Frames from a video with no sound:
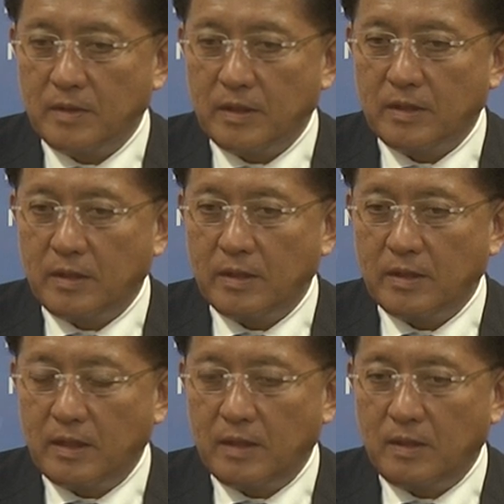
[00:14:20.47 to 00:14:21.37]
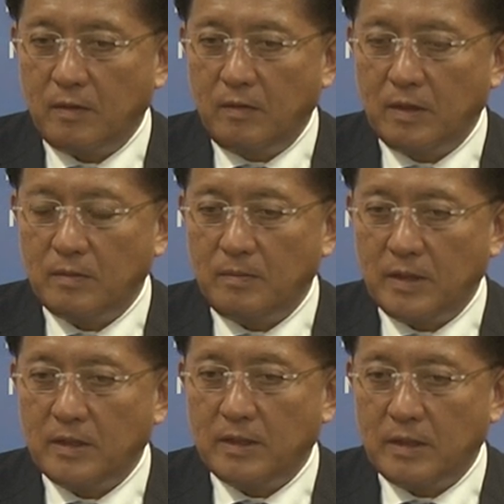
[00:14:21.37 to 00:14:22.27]
大会が終わる
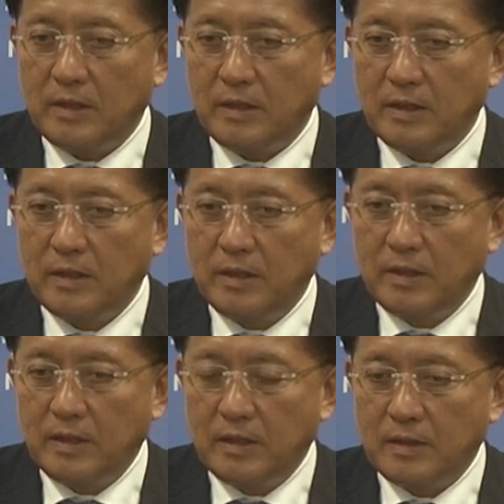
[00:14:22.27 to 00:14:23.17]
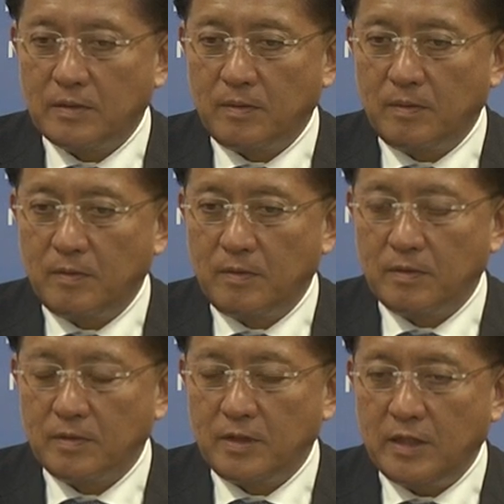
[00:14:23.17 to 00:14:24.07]
までに、その
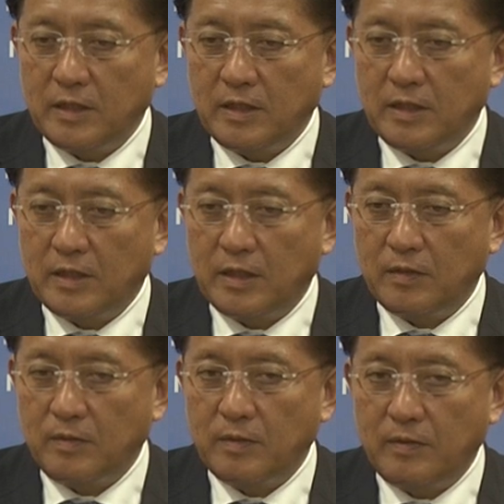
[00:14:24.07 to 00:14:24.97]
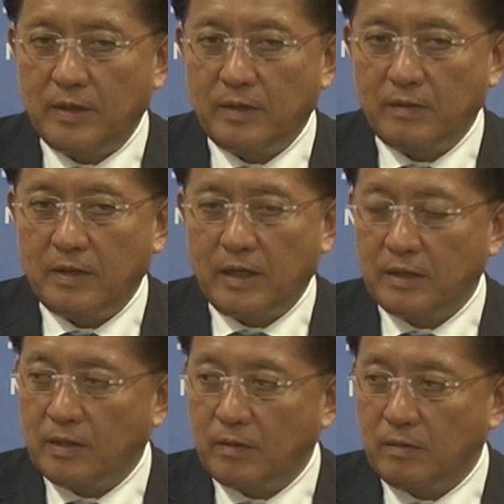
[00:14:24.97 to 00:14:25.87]
もうすでに検討にはこれ
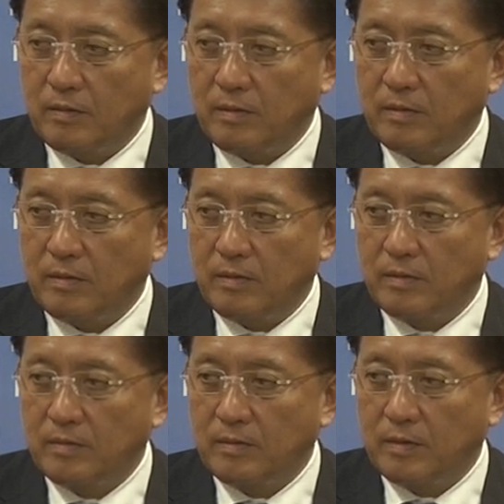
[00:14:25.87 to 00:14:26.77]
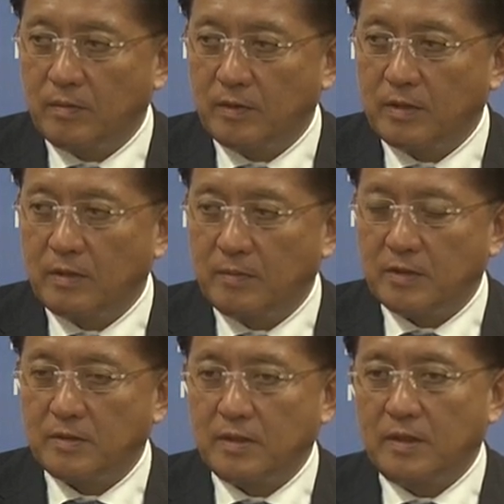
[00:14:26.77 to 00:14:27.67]
入っていこうというふうに思ってい
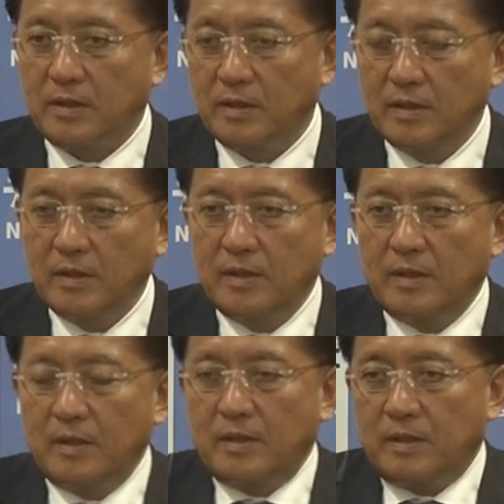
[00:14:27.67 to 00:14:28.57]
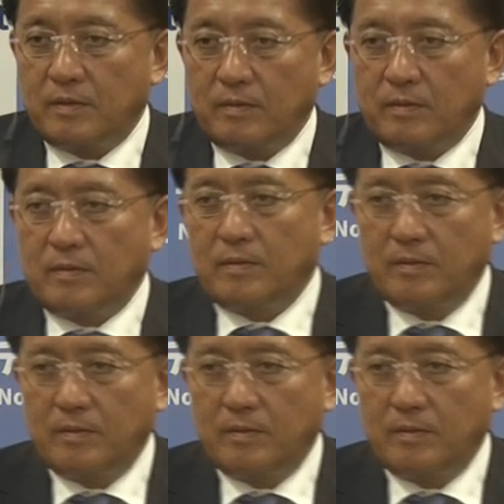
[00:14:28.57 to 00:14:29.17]
ますしあの